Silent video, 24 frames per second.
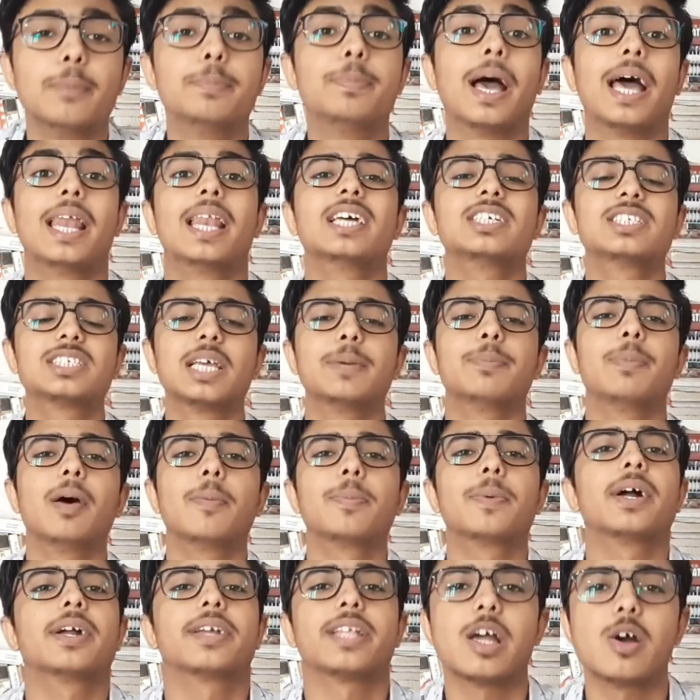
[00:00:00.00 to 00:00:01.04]
पहला स्टेप
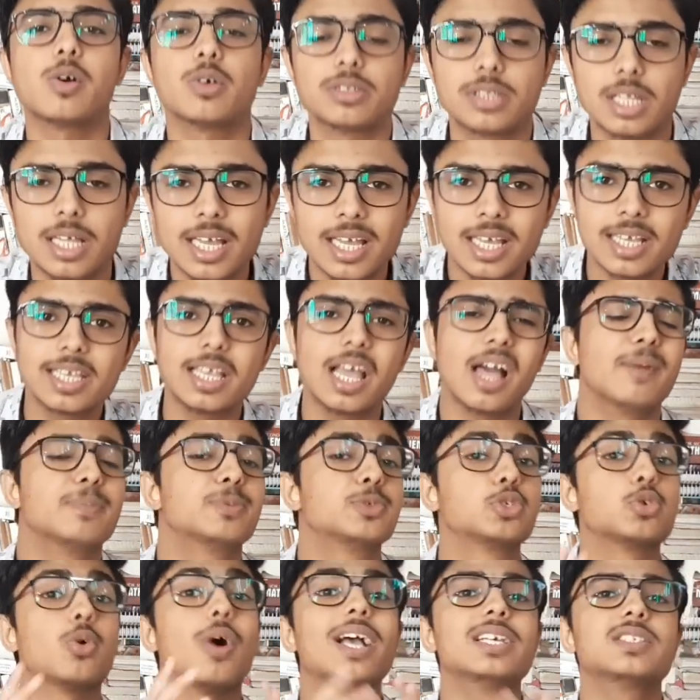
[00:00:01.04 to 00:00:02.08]
आपका क्या होता है कि
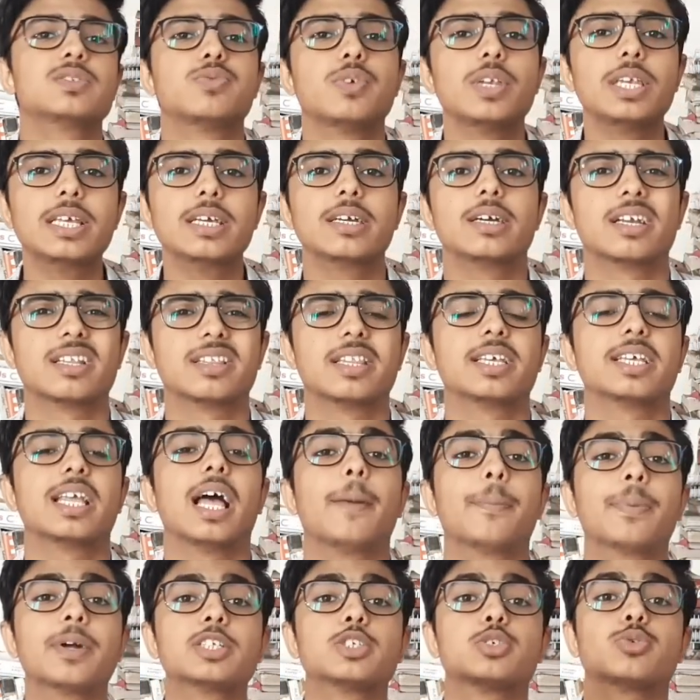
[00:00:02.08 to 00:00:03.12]
आप चॉइस फिलिंग करते हैं कि
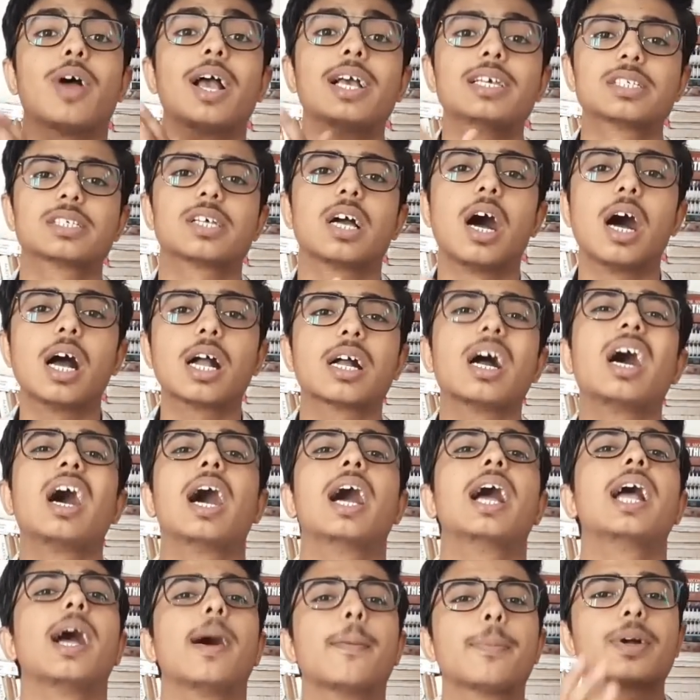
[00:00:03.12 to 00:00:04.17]
आपका चॉइस कहाँ
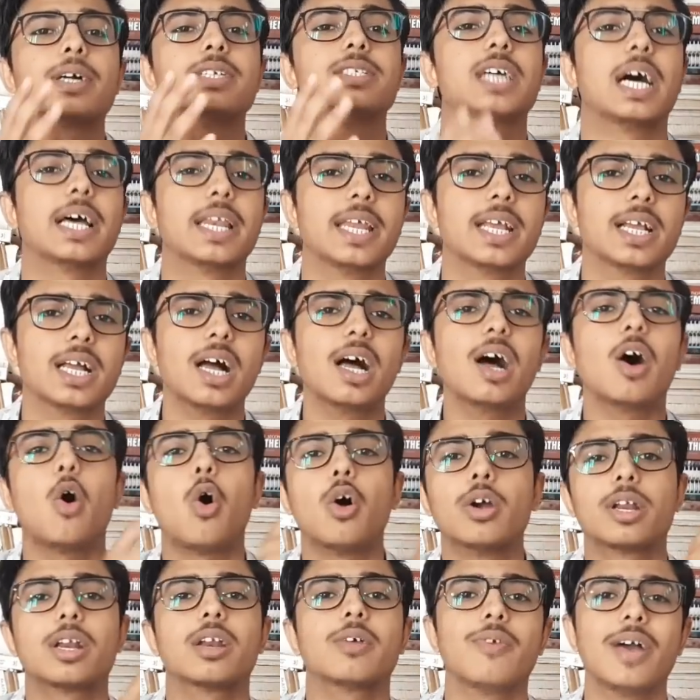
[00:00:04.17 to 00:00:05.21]
कहाँ है आपका जाने का
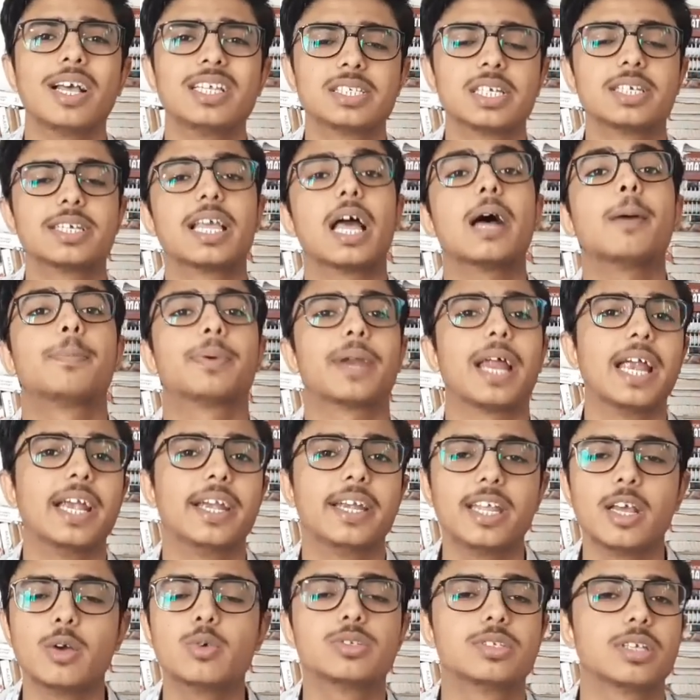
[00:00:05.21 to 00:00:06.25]
ऑर्डर वाइज कि क्या
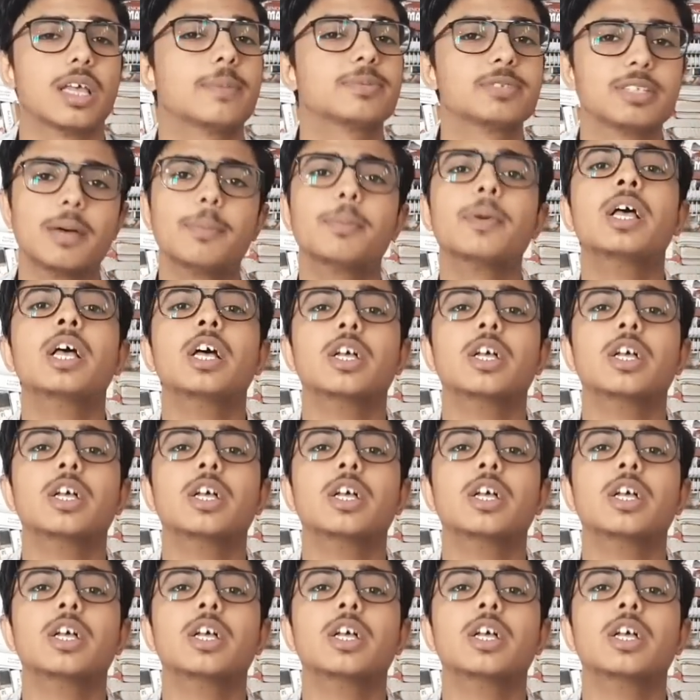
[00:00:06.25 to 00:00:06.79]
प्रायरिटी है उस हिसाब से आप